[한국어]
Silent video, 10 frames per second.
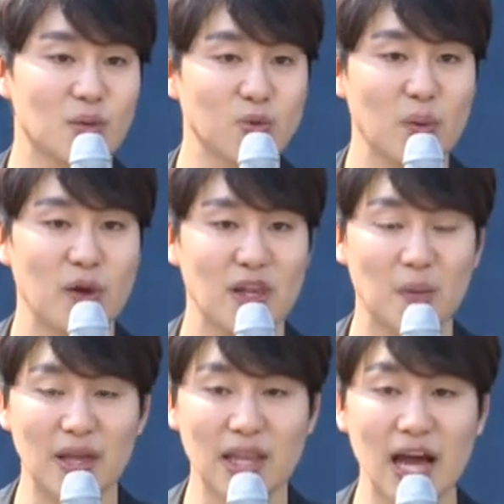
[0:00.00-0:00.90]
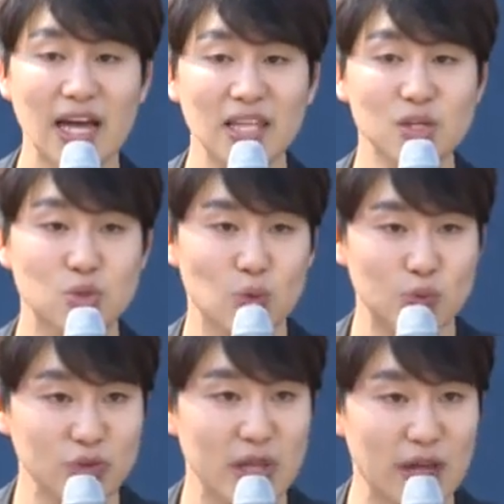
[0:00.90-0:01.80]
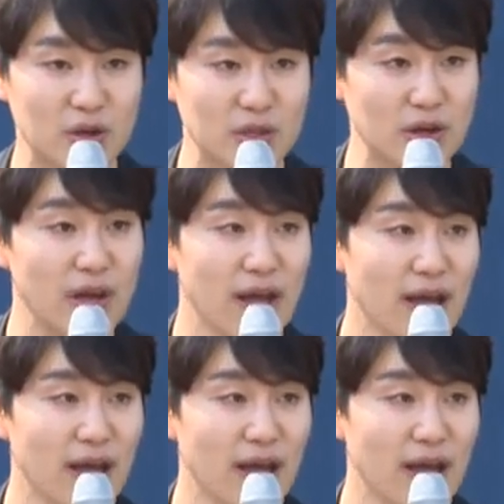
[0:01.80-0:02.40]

전문이 뭐였냐면 하늘소 풍뎅이거든요.